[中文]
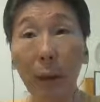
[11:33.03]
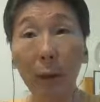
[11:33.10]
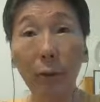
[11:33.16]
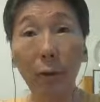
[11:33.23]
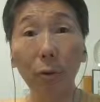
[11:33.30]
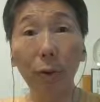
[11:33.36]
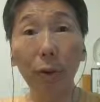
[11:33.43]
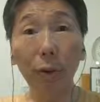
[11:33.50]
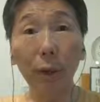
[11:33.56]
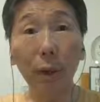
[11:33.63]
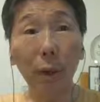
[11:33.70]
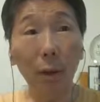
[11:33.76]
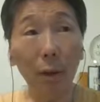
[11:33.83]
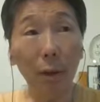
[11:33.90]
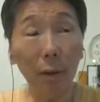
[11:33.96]
白崇
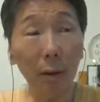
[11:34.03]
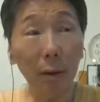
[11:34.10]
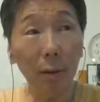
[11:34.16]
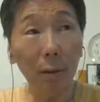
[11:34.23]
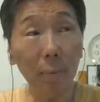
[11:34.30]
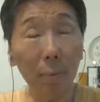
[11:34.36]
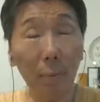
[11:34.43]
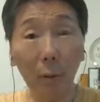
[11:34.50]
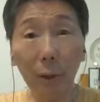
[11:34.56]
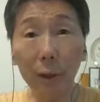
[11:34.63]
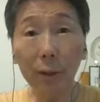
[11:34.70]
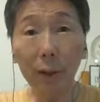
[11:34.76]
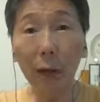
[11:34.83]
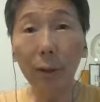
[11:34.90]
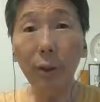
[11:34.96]
禧，保
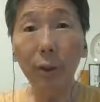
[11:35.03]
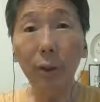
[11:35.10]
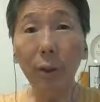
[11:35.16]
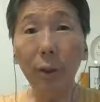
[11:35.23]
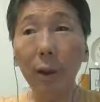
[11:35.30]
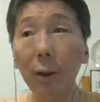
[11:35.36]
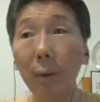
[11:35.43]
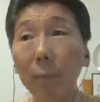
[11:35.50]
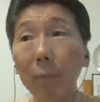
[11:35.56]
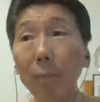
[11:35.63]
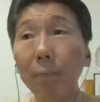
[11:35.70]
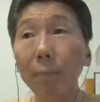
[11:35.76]
定三起的。